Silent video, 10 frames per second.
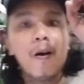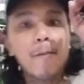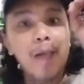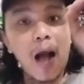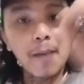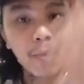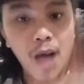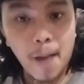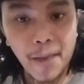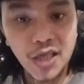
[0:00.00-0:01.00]
Baka may
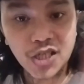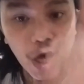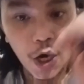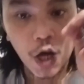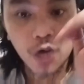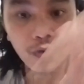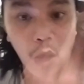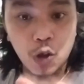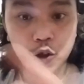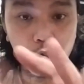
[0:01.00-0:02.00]
mga page kayo
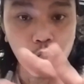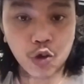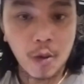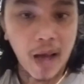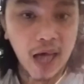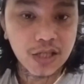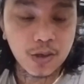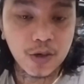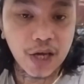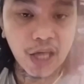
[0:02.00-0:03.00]
na gusto nyo tumaas
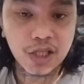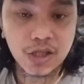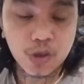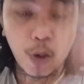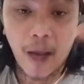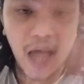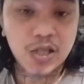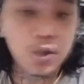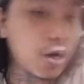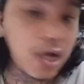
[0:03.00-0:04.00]
yung reach,
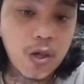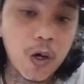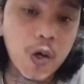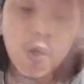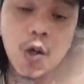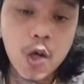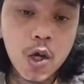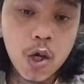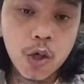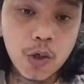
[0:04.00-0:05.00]
tumaas yung ano,
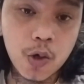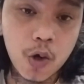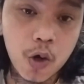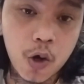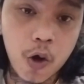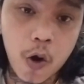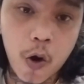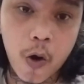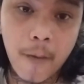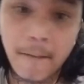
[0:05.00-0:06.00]

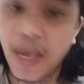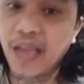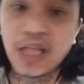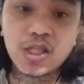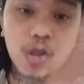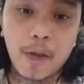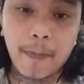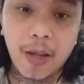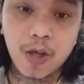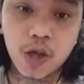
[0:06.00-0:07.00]
yung minutes
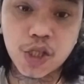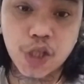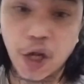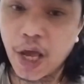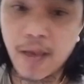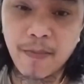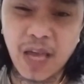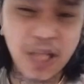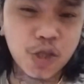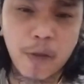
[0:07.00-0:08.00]
of ano, stream,
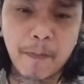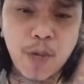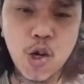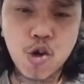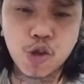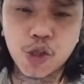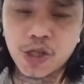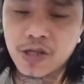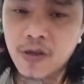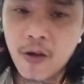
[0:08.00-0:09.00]
minutes of
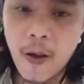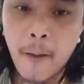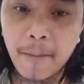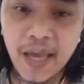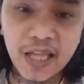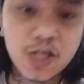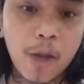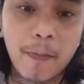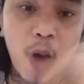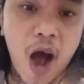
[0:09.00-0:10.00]
views,
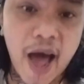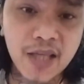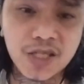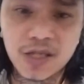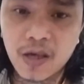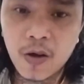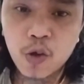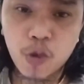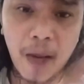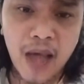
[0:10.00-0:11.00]
minutes of watch,
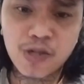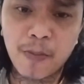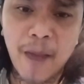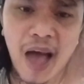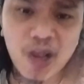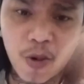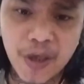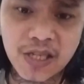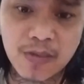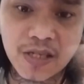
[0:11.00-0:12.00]
Tumaas yung
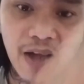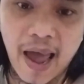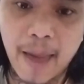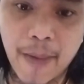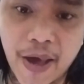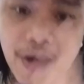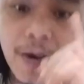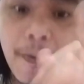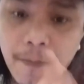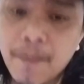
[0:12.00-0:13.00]
follower,
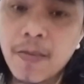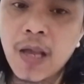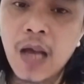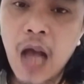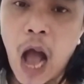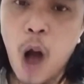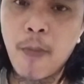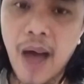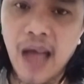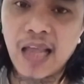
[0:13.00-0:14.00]
subscriber.
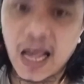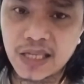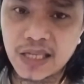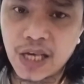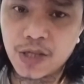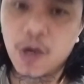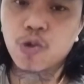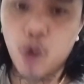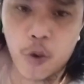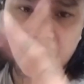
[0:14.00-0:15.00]
Akong bahala sa inyo.
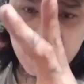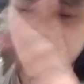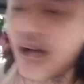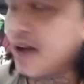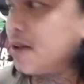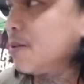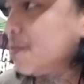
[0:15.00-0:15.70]
2 weeks lang.